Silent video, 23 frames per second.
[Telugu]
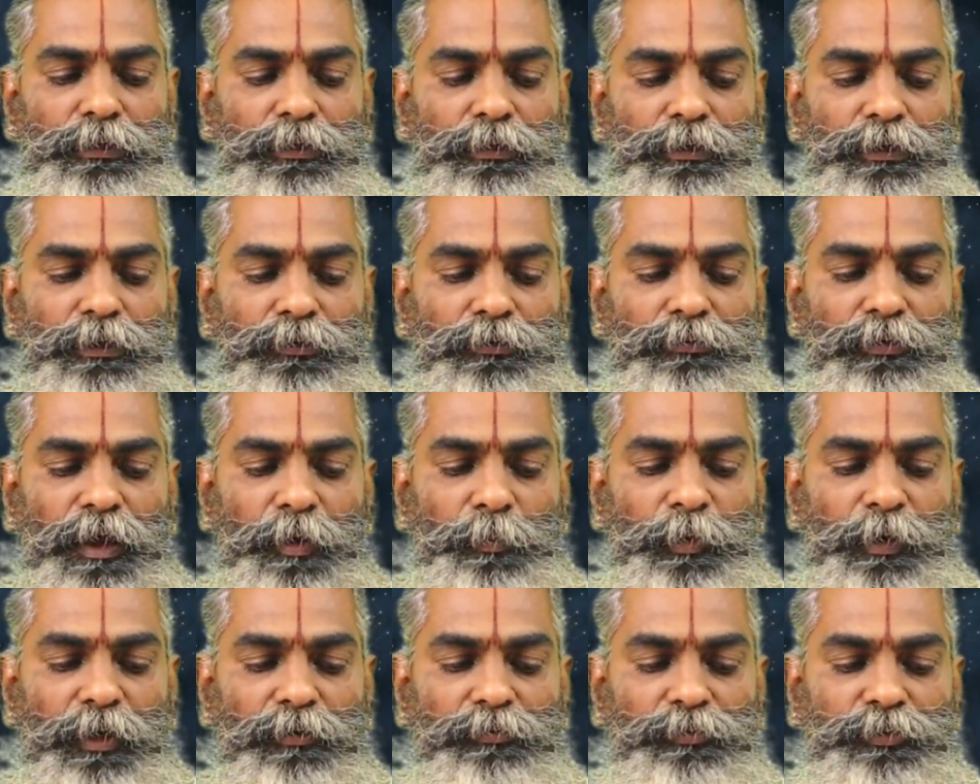ఇంకా ఈ
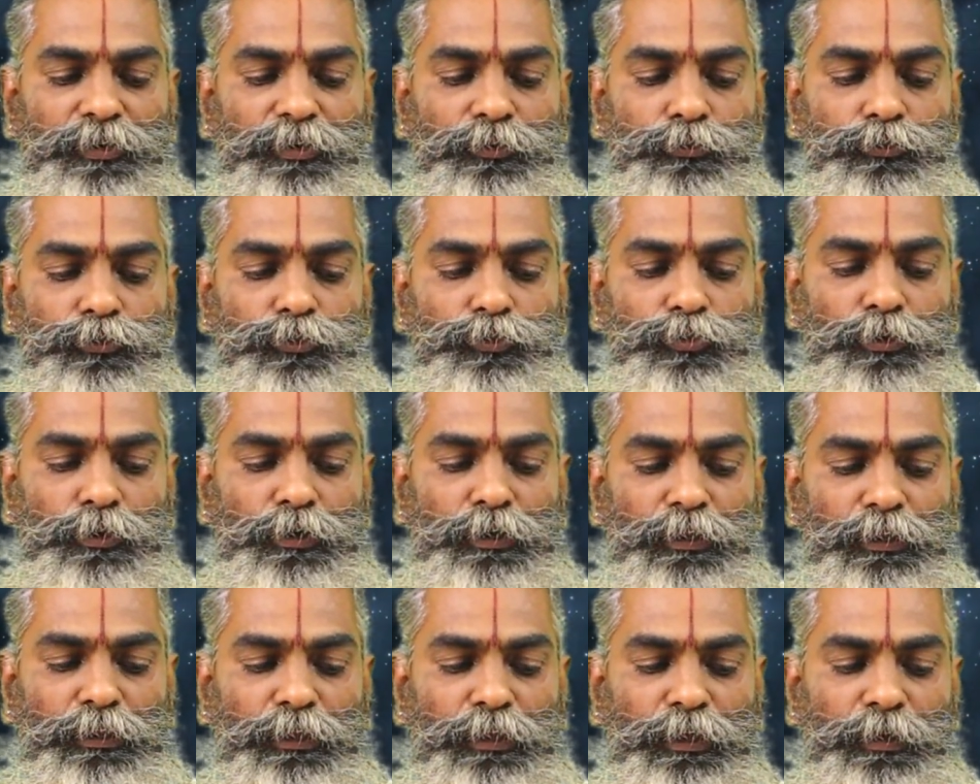వ్యాపారం విషయం
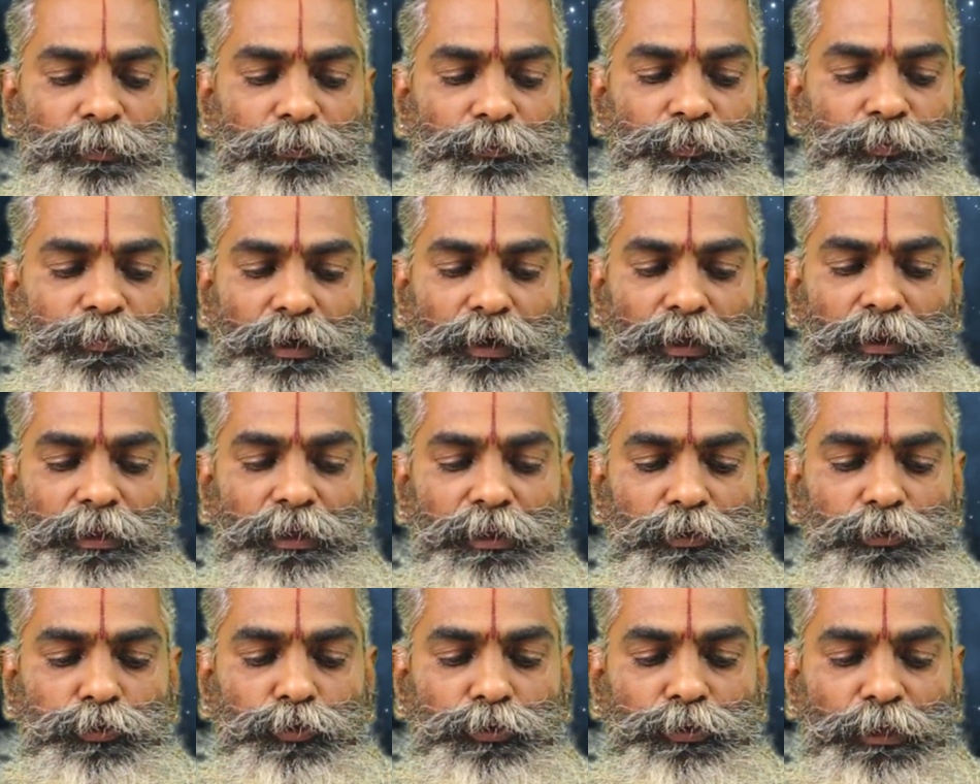చూసుకున్నట్టయితే అన్నీ
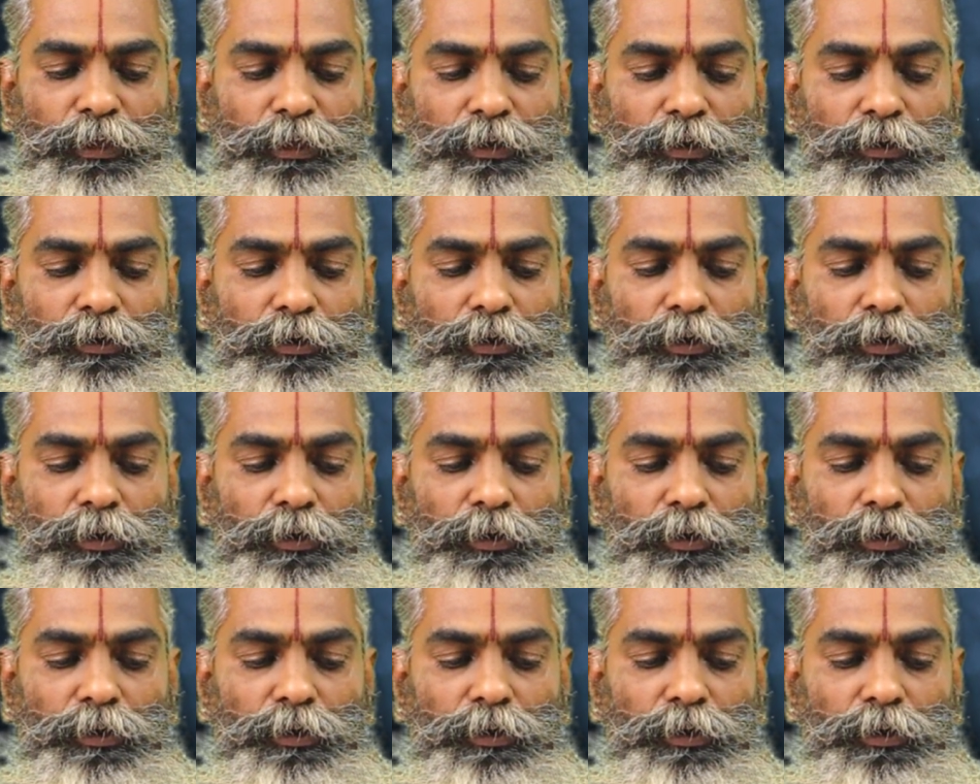కలిసి వస్తాయి